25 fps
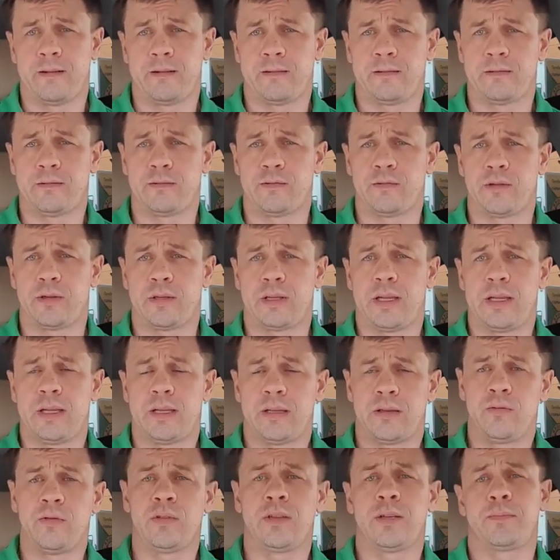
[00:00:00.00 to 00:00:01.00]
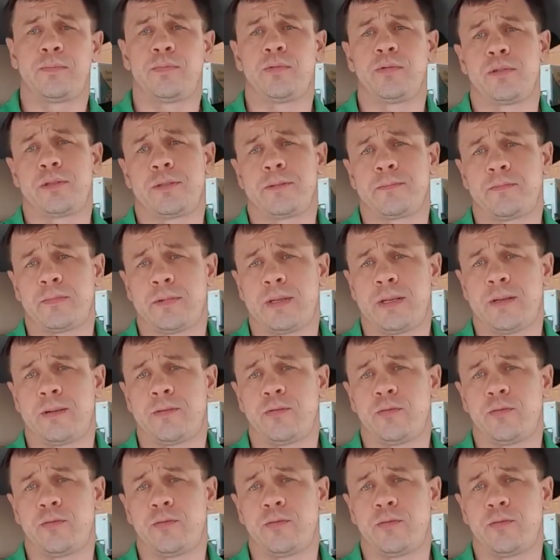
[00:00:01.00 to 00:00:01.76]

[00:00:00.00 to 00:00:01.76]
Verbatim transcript: А, вот. Ну, допустим, да,